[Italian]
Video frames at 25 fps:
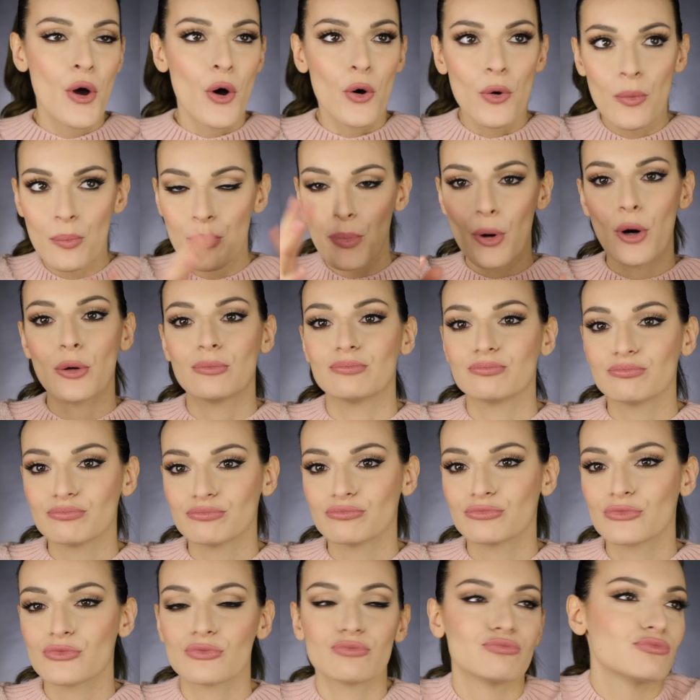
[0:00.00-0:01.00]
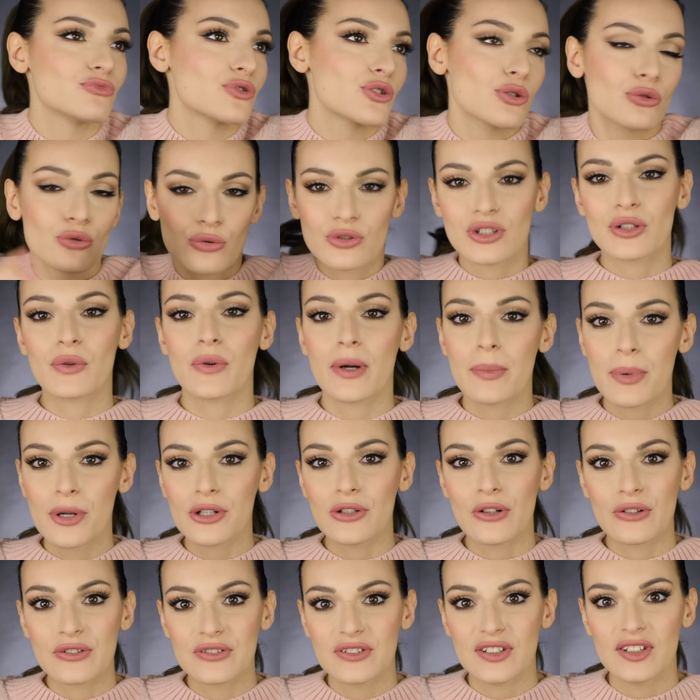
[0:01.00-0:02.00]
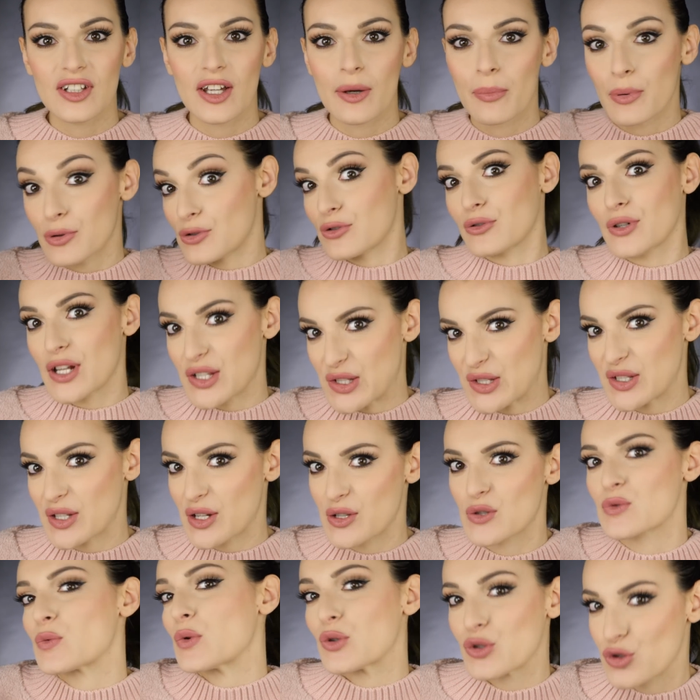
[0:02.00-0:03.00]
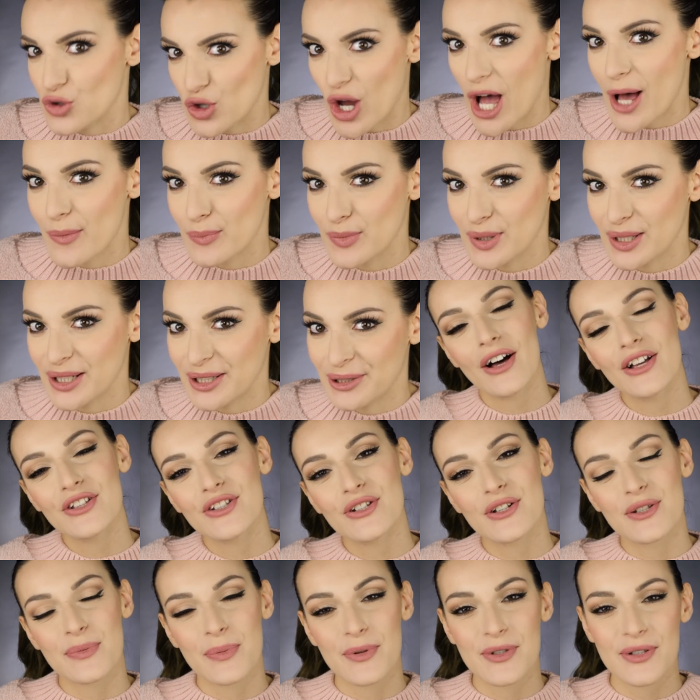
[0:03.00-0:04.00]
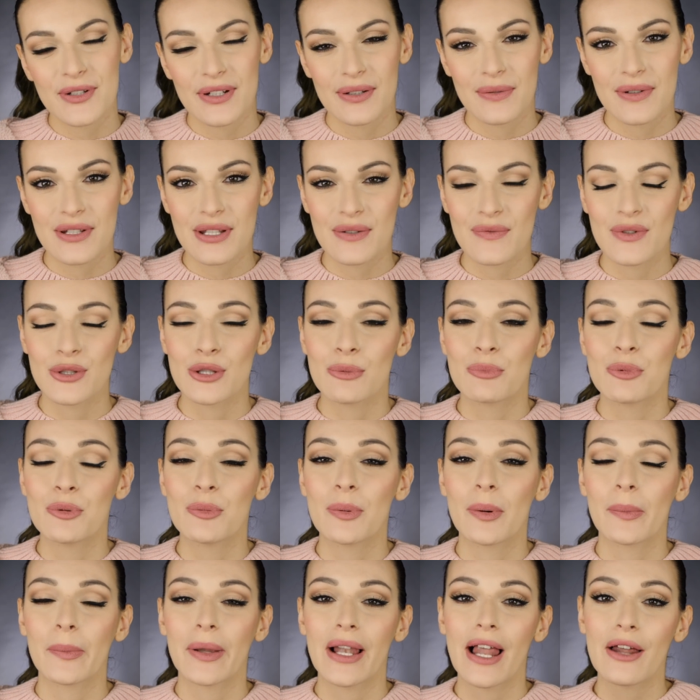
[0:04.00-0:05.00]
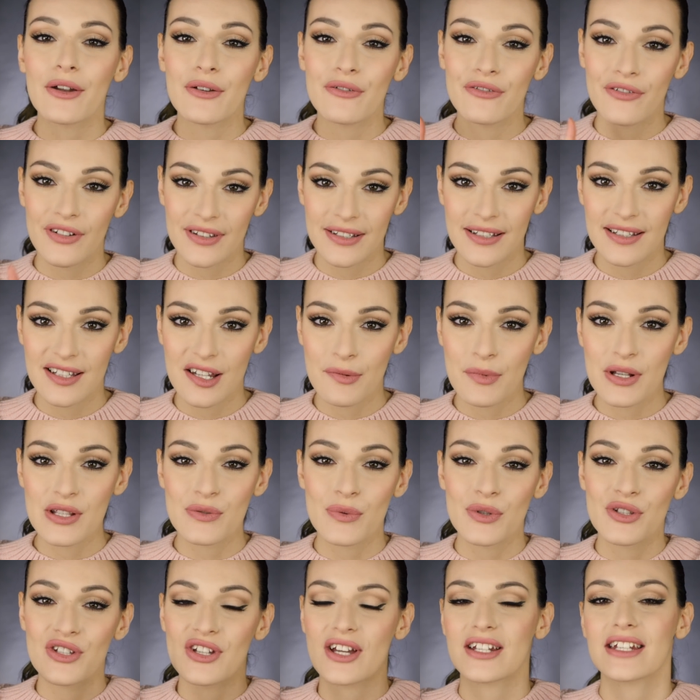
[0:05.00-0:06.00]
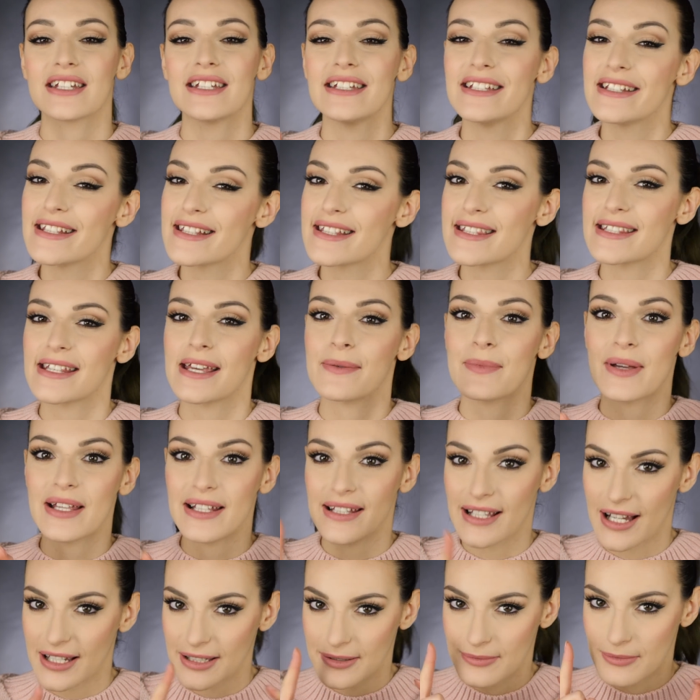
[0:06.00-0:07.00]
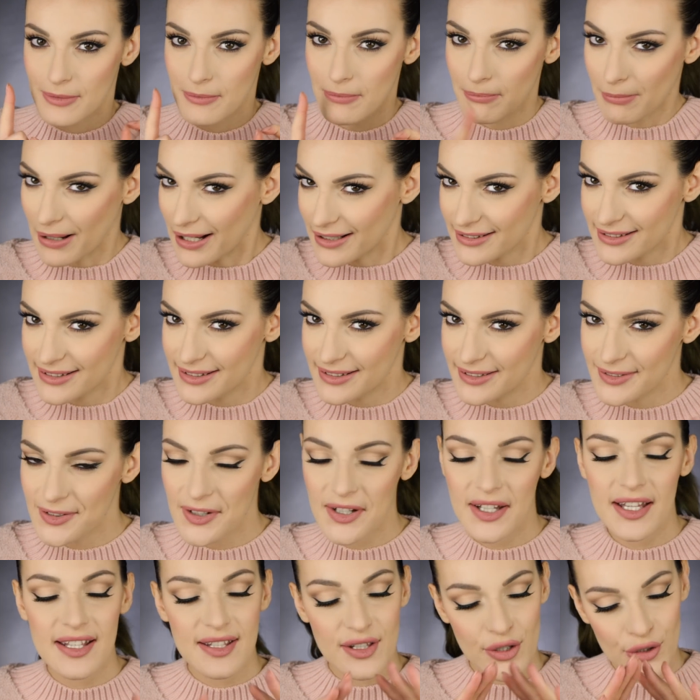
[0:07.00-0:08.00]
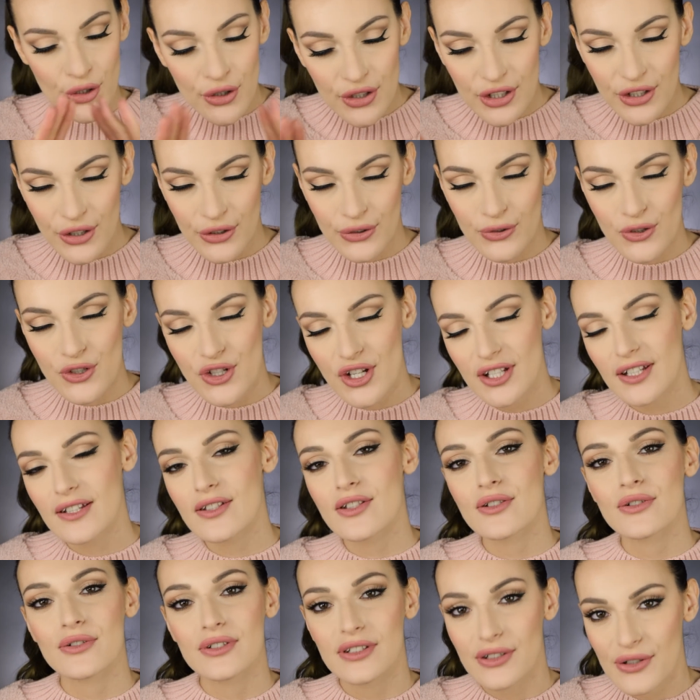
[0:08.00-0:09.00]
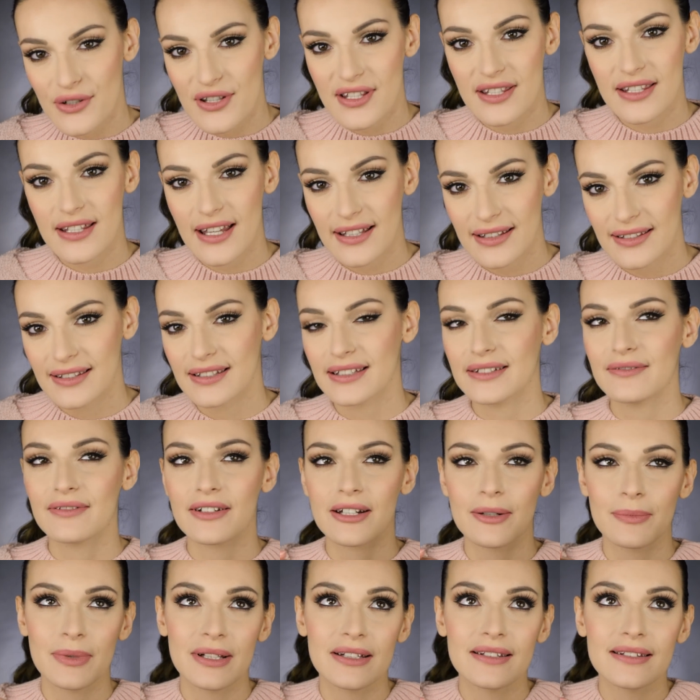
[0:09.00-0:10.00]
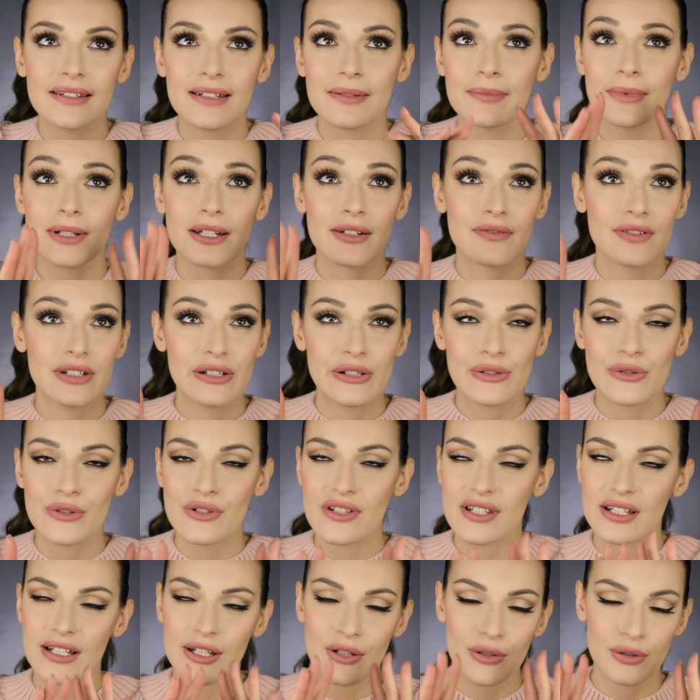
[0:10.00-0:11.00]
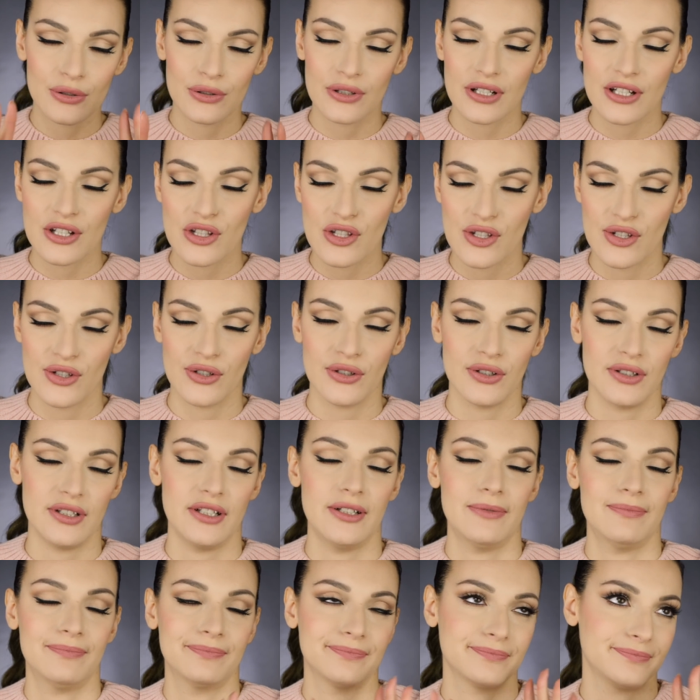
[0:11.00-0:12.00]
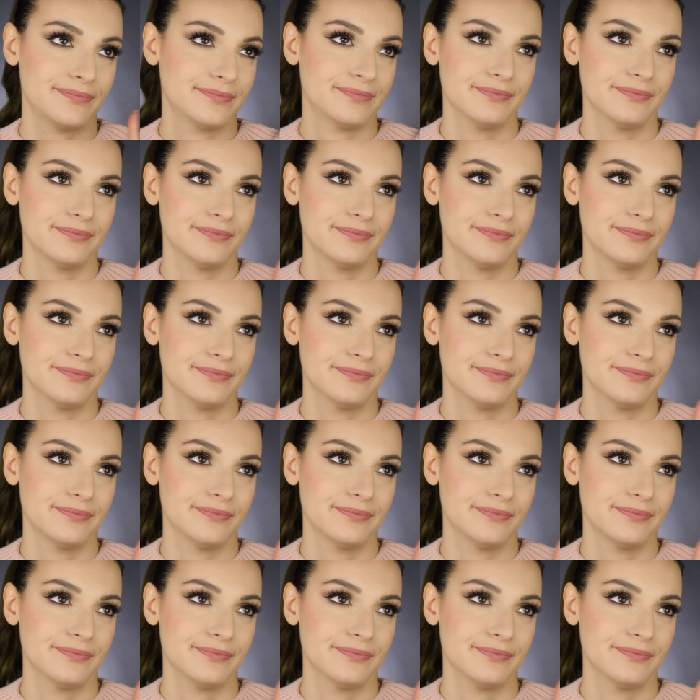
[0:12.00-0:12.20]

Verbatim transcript: un po' Mm, su tutti quei prodotti che possono essere swatchabili. Oggi lo sponsor di questo video è Pupa Milano, infatti andremo a swatchare insieme gli Eye Matte, che se non li conoscete sono dei rossetti veramente meravigliosi, le colorazioni